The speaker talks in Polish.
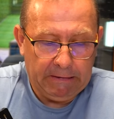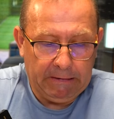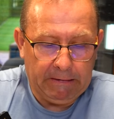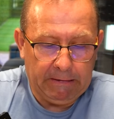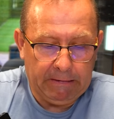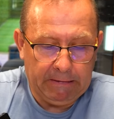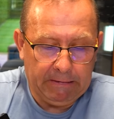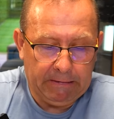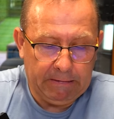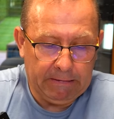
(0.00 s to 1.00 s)

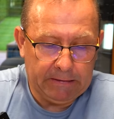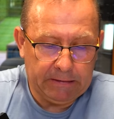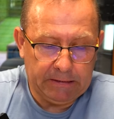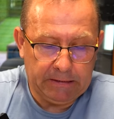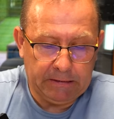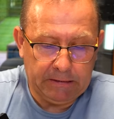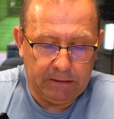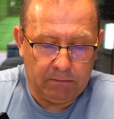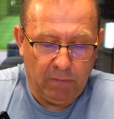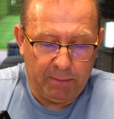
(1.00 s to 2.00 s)
Eee,
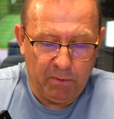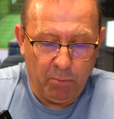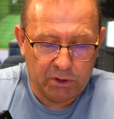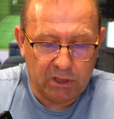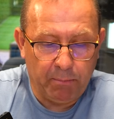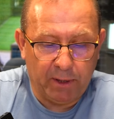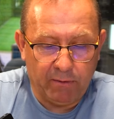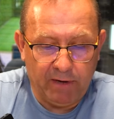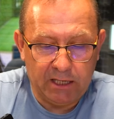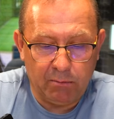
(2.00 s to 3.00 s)
mamy mocne
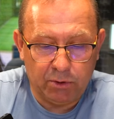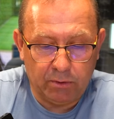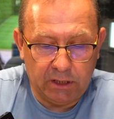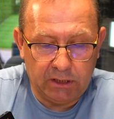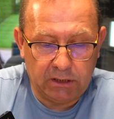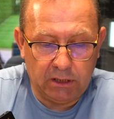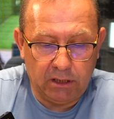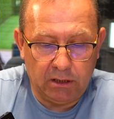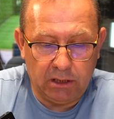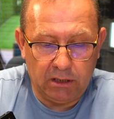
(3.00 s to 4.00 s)
parowanie, bo tu jest e,
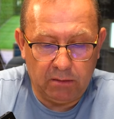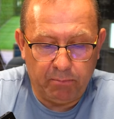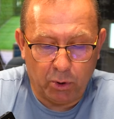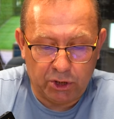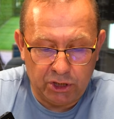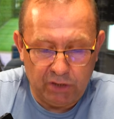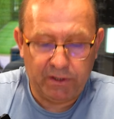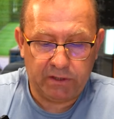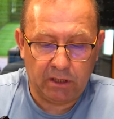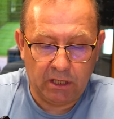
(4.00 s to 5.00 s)
Porsche
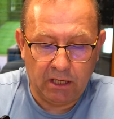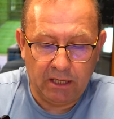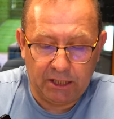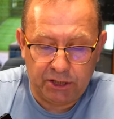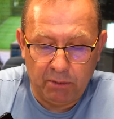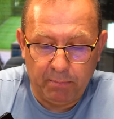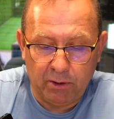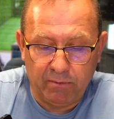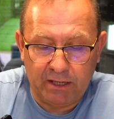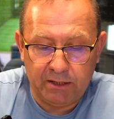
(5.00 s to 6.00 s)
911
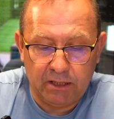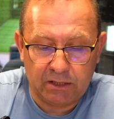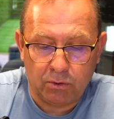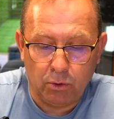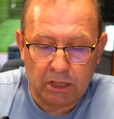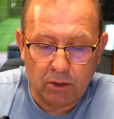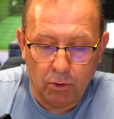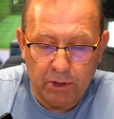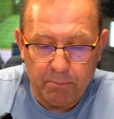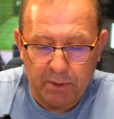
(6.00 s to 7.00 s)
parowany na córkę
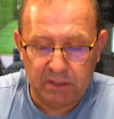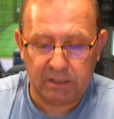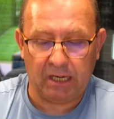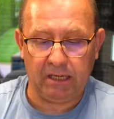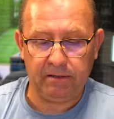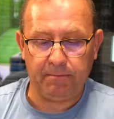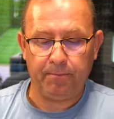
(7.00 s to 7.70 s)
Golden Prince'a.